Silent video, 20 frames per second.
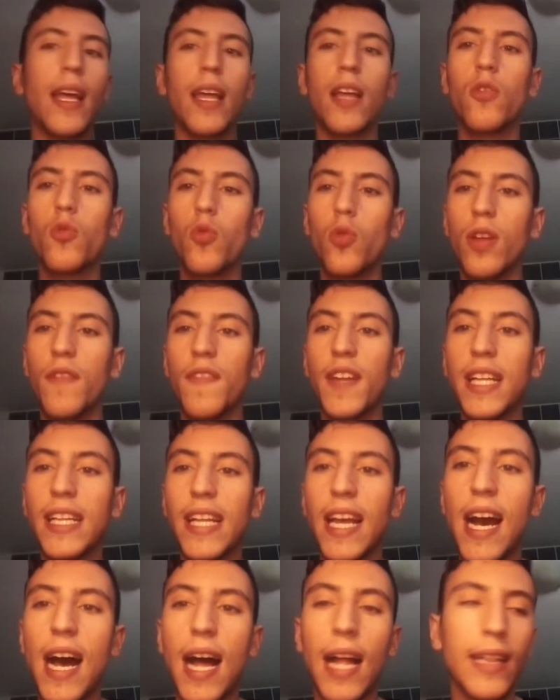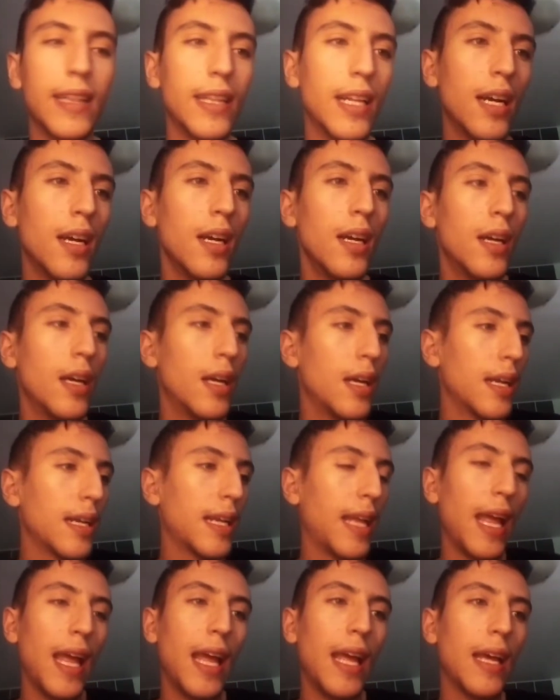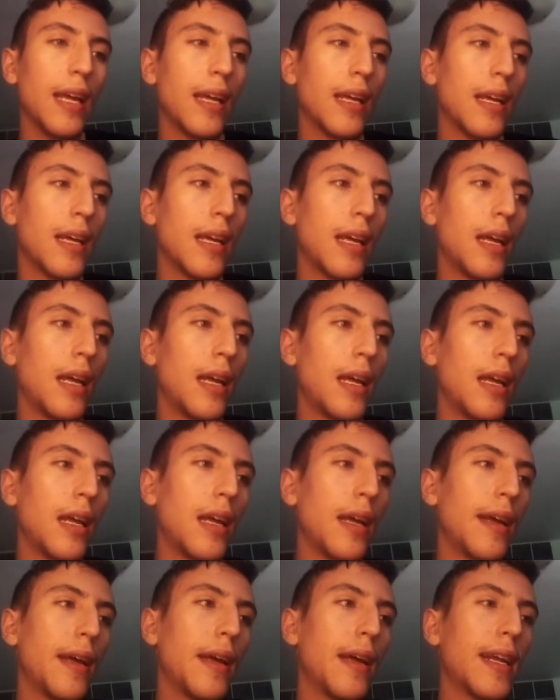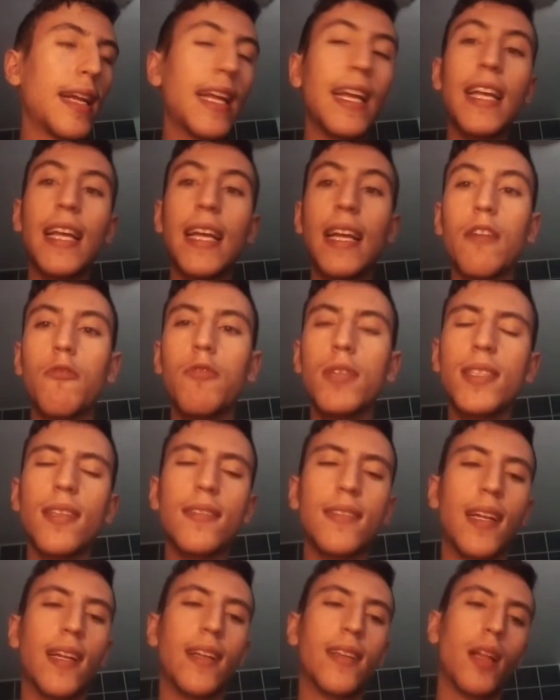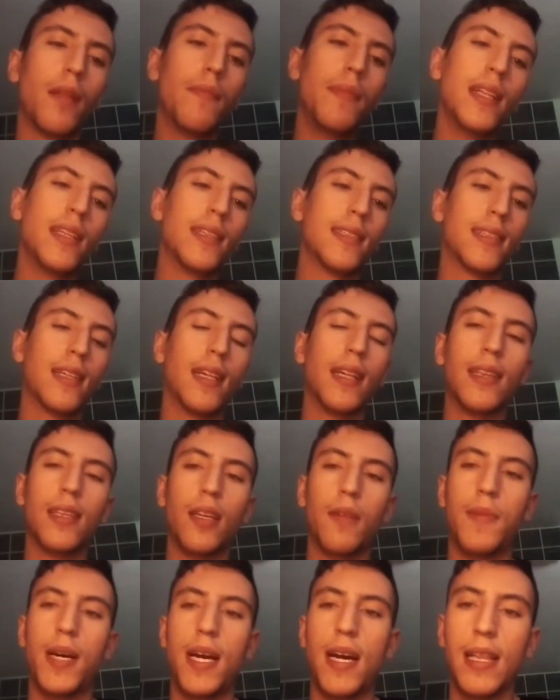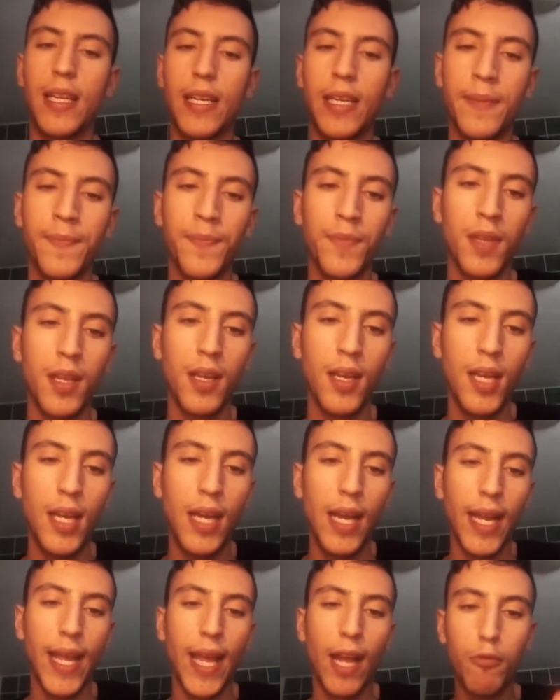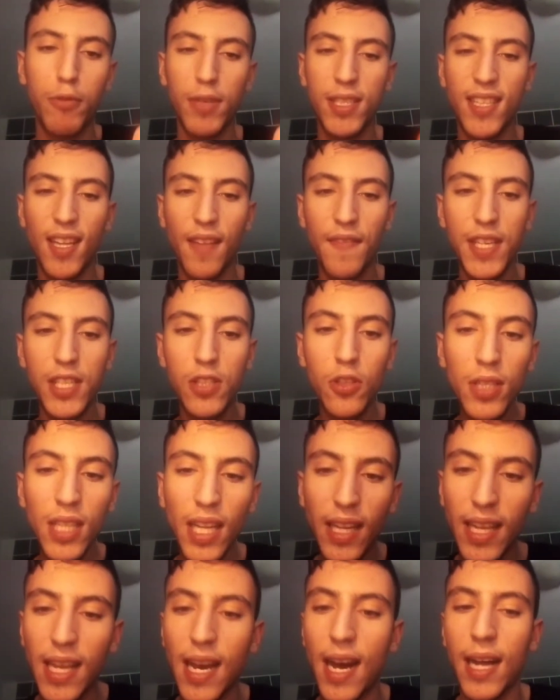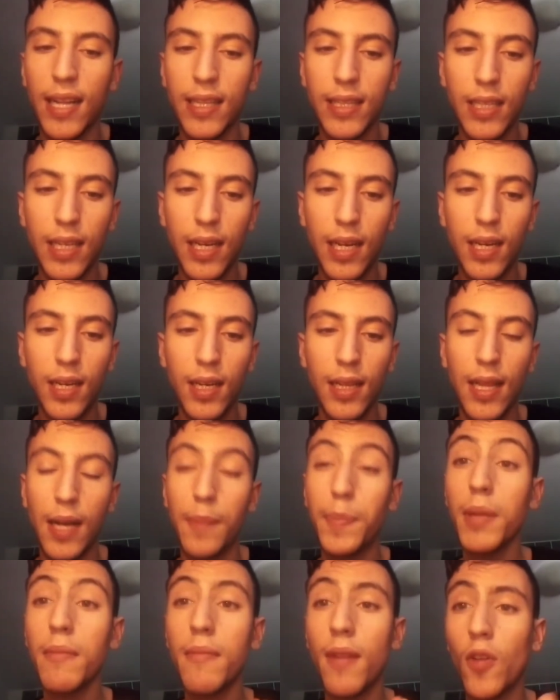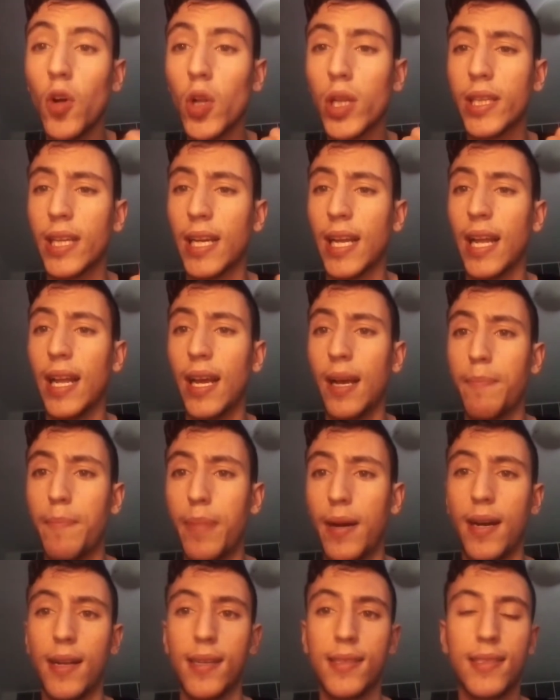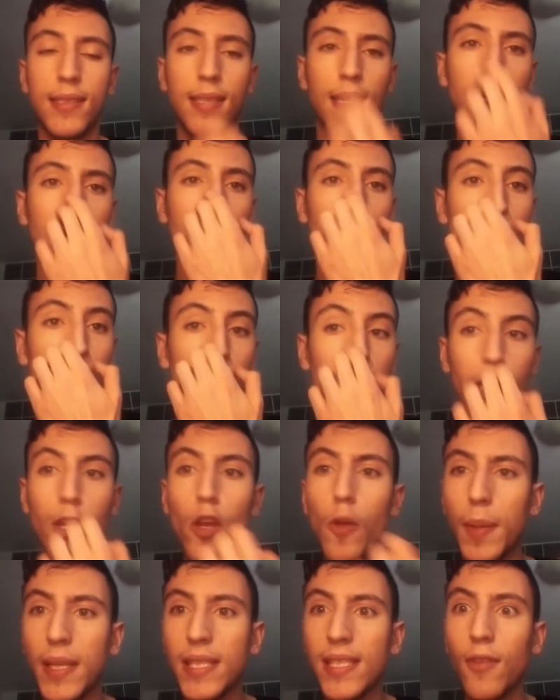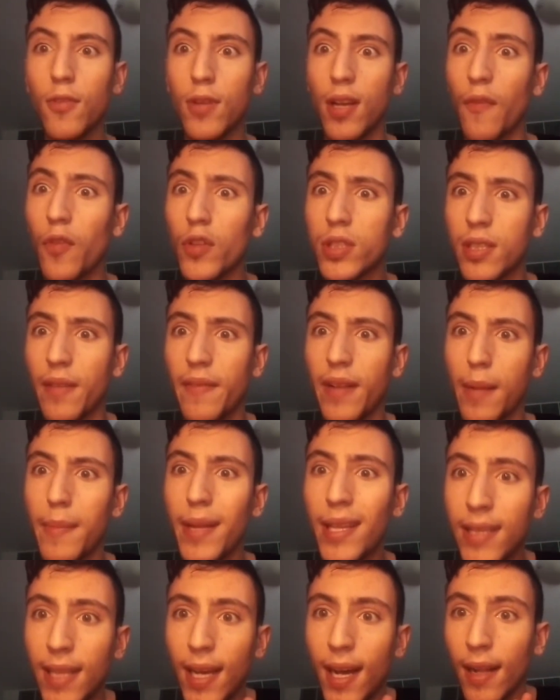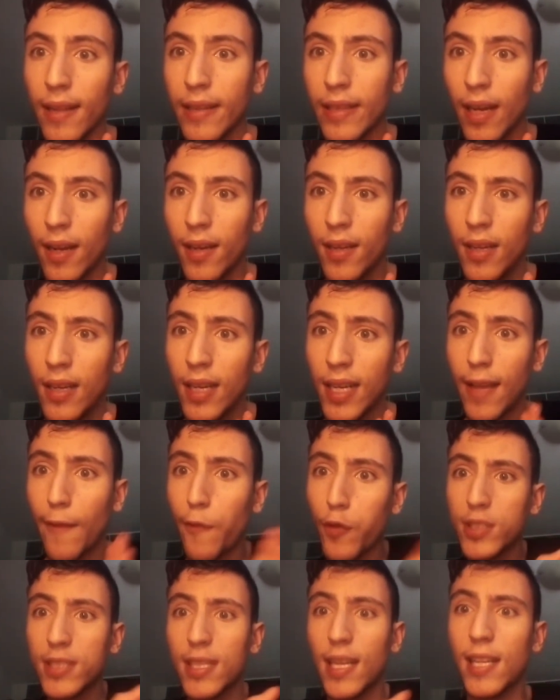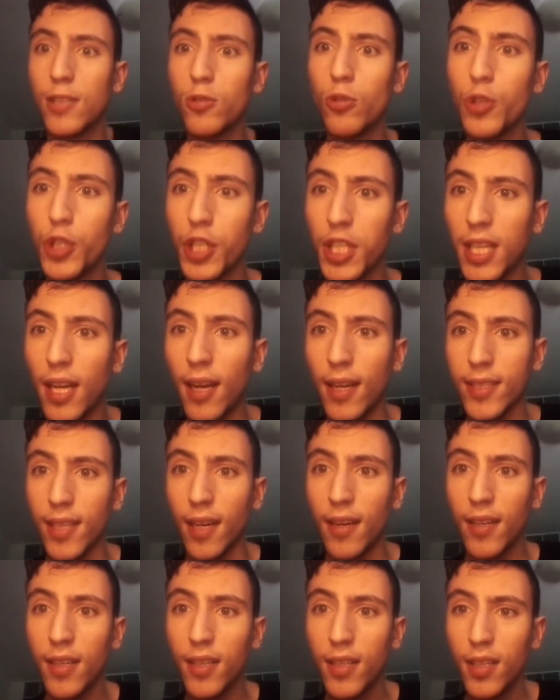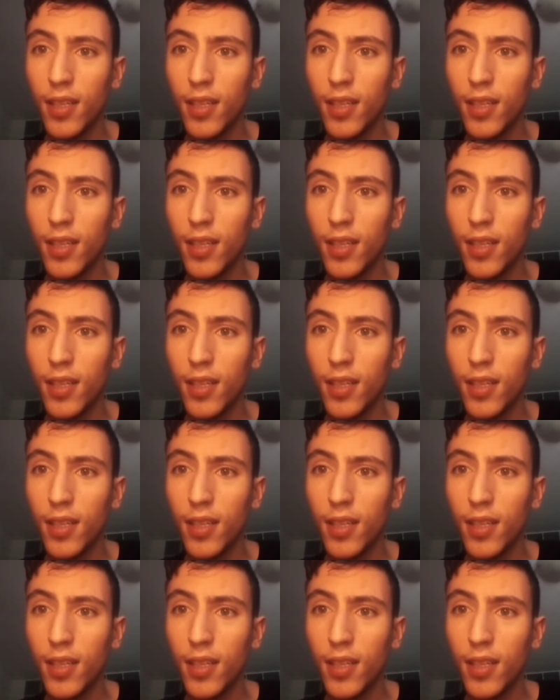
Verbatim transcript: in cui vede Anna, che, eh, che questa serie è talmente scritta male che queste visioni di Anna, la prima volta che è apparsa, io pensavo che fosse veramente Anna, che fosse resuscitata.